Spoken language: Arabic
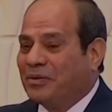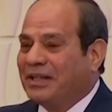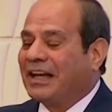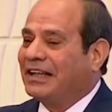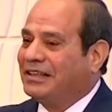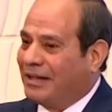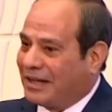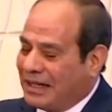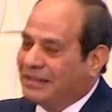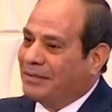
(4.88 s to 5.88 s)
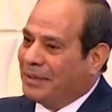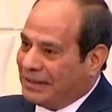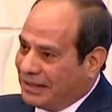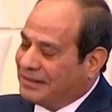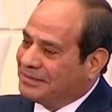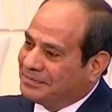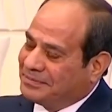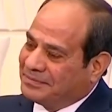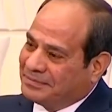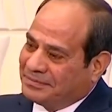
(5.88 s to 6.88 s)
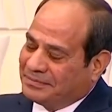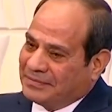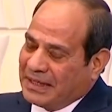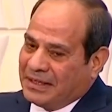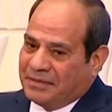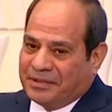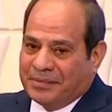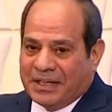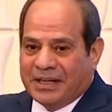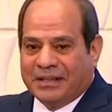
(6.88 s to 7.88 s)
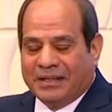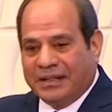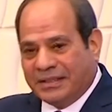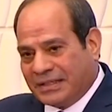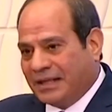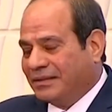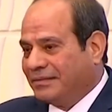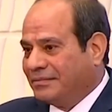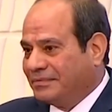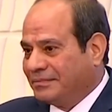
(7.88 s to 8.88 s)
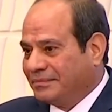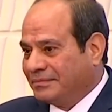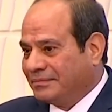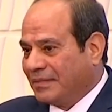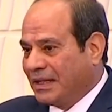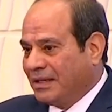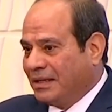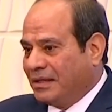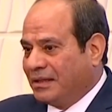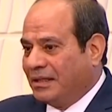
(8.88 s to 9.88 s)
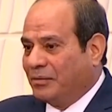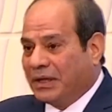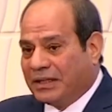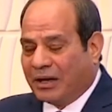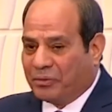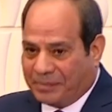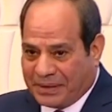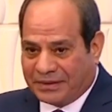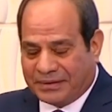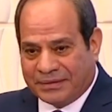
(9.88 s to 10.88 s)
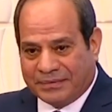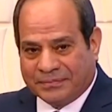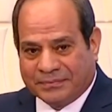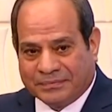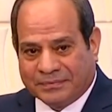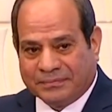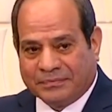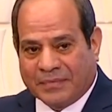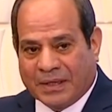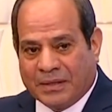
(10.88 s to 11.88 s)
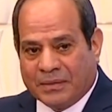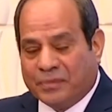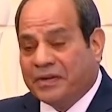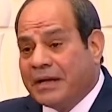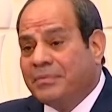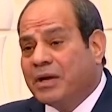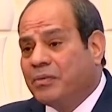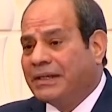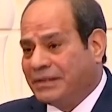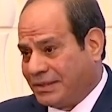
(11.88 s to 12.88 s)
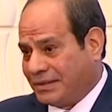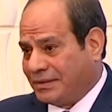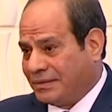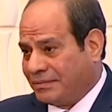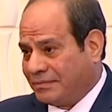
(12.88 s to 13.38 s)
كلنا خدنا خدنا بالنا في بناء الانسان الولد او البنت وفهمناه كويس